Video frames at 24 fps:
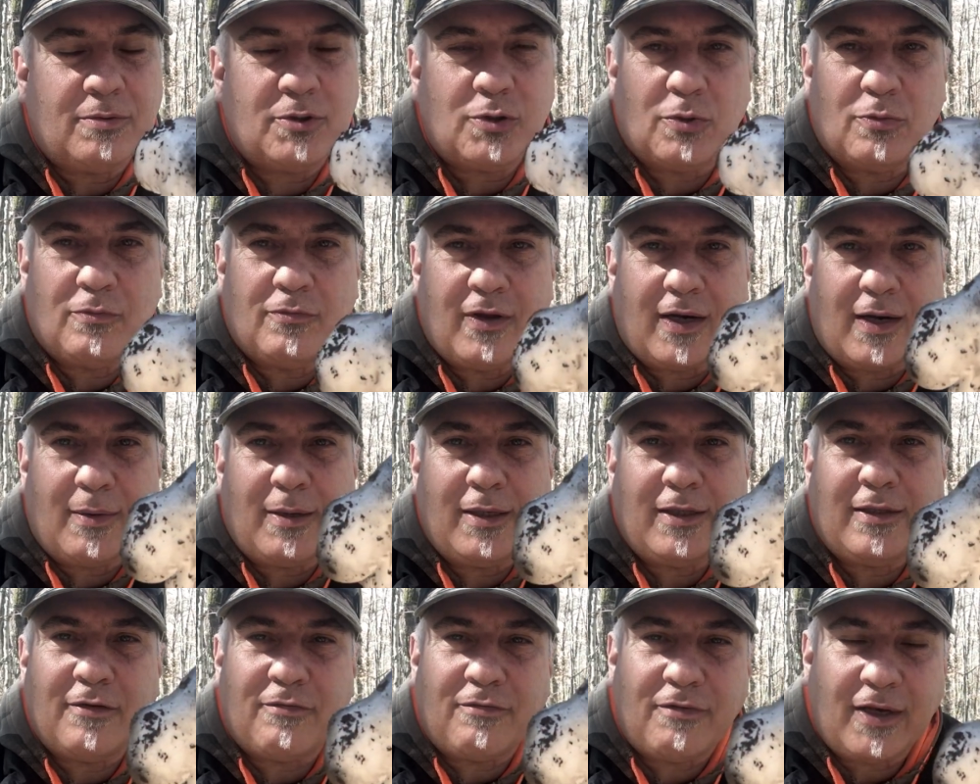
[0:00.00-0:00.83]
Sono
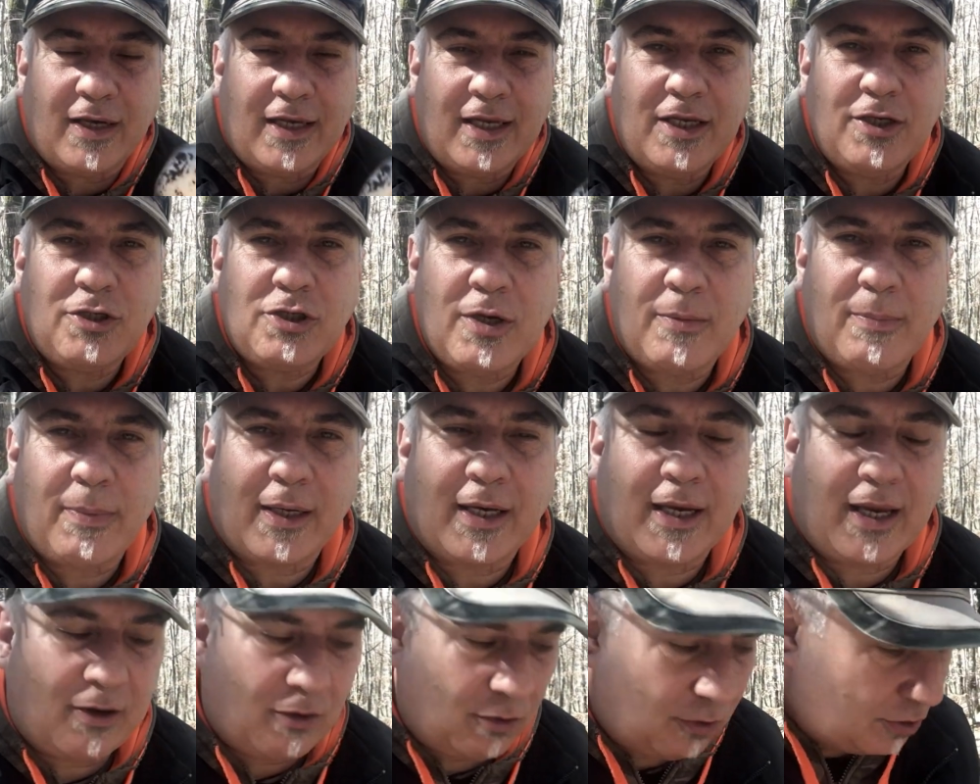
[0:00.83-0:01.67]
veramente felice
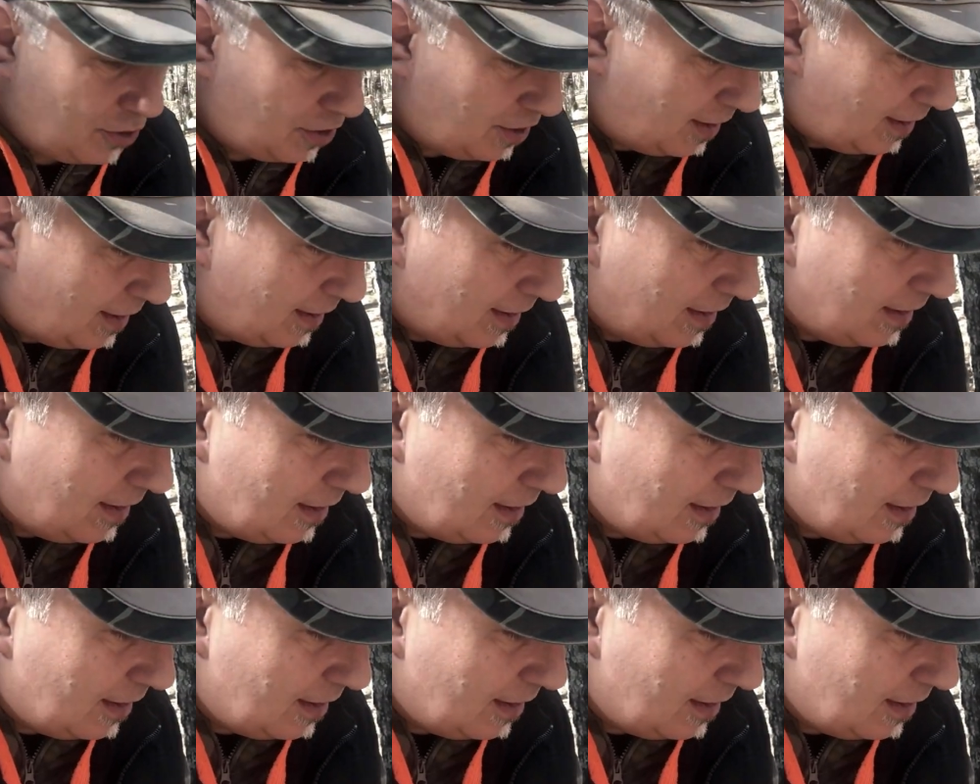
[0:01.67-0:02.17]
perché oggi